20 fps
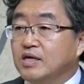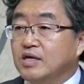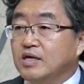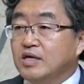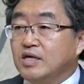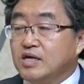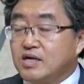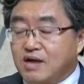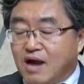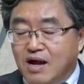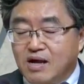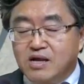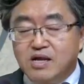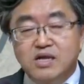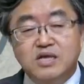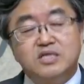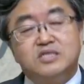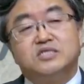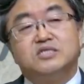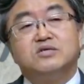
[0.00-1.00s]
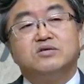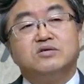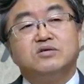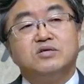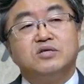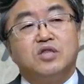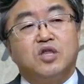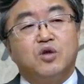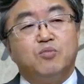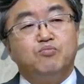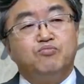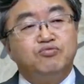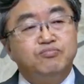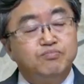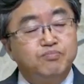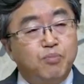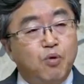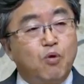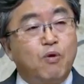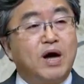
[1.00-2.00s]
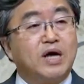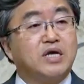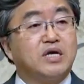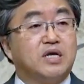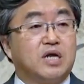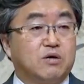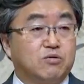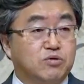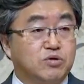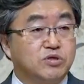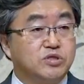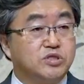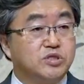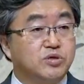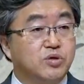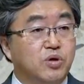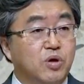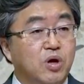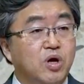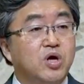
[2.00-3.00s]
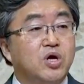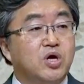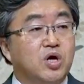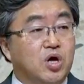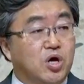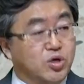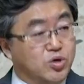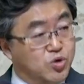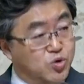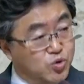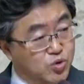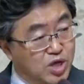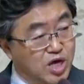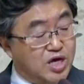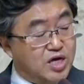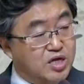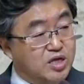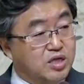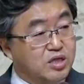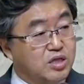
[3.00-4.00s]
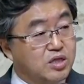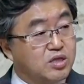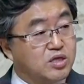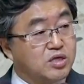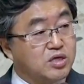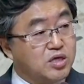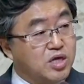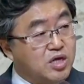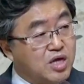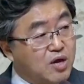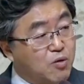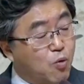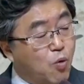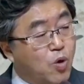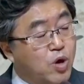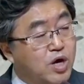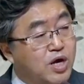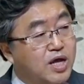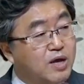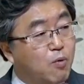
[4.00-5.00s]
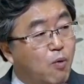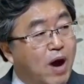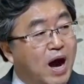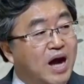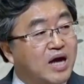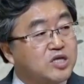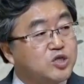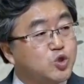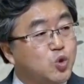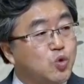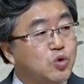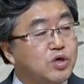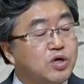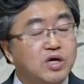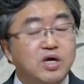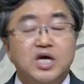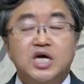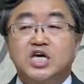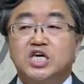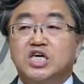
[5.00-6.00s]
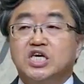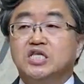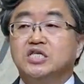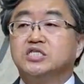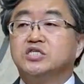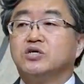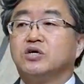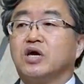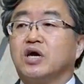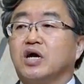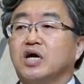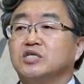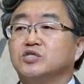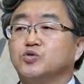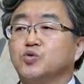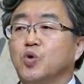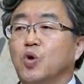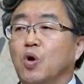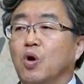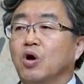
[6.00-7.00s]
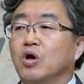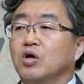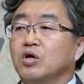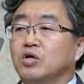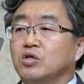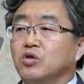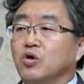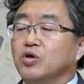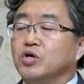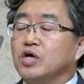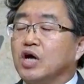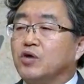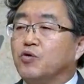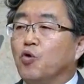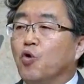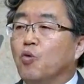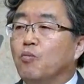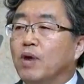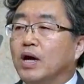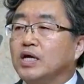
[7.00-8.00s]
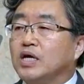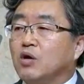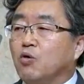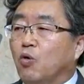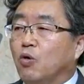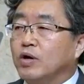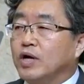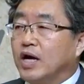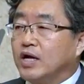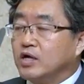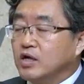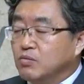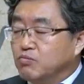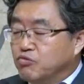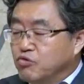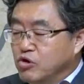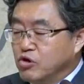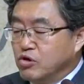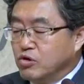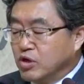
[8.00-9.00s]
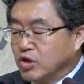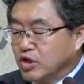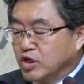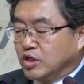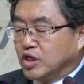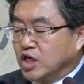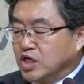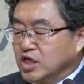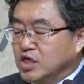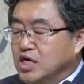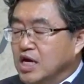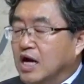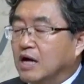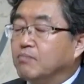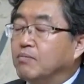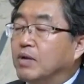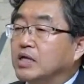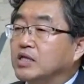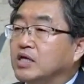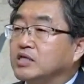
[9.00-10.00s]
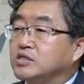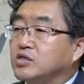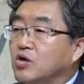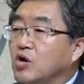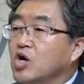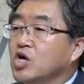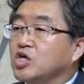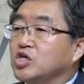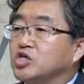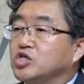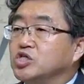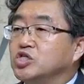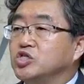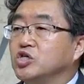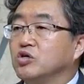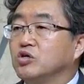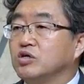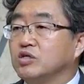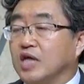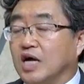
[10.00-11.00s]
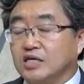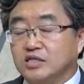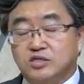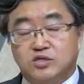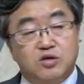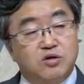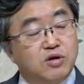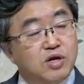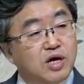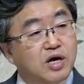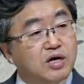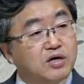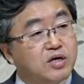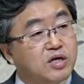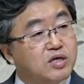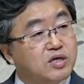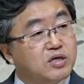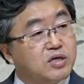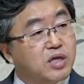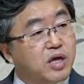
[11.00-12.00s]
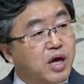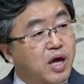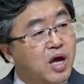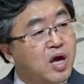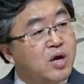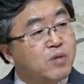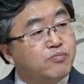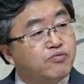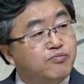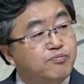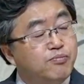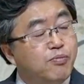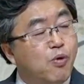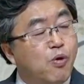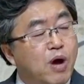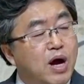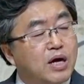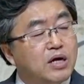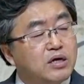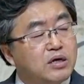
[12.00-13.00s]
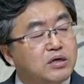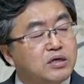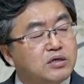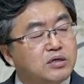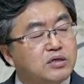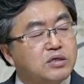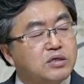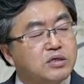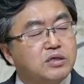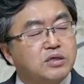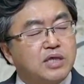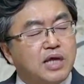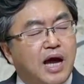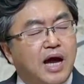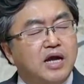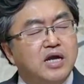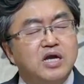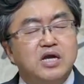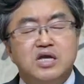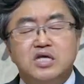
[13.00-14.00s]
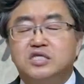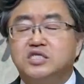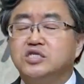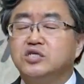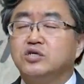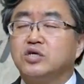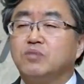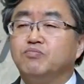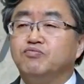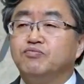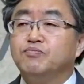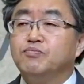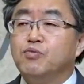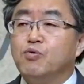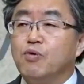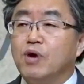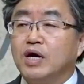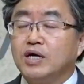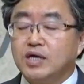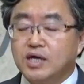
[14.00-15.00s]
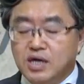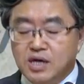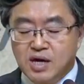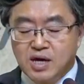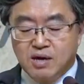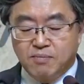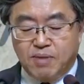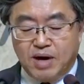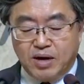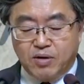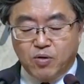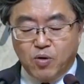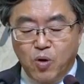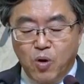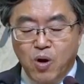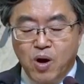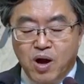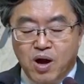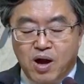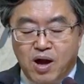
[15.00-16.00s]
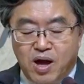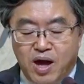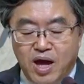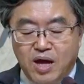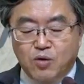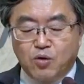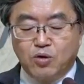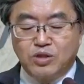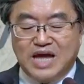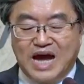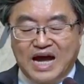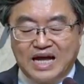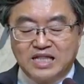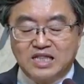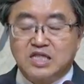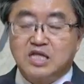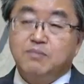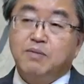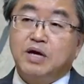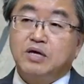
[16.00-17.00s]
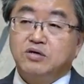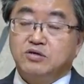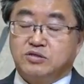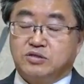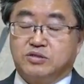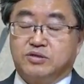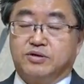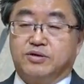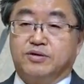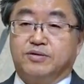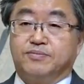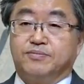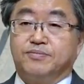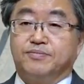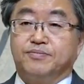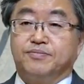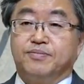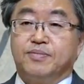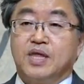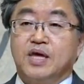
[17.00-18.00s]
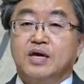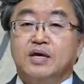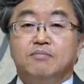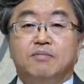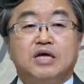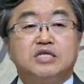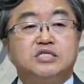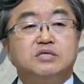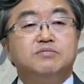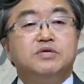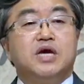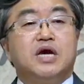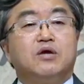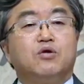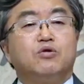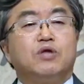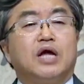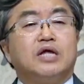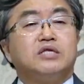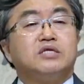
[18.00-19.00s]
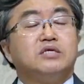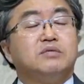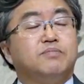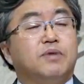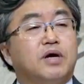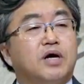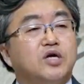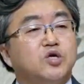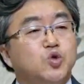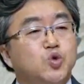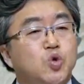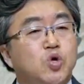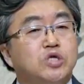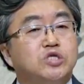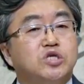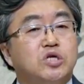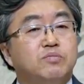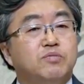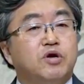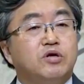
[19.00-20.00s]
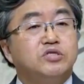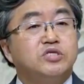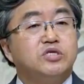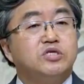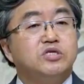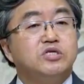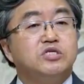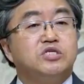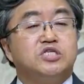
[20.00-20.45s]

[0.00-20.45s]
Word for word: 이 갈릴리 지역은 분봉왕이라고 그러지요. 어, 유대인들의 원래 왕족을 인정해가지고 너희가 로마의 권한을 물, 이렇게 이양받아서 그 지역을 다스려라 그랬는데 분봉왕 갈릴리 지역의 분봉왕이 바로 헤롯 안티바였어요. 마침 이 헤롯 안티바가 유월절 명절을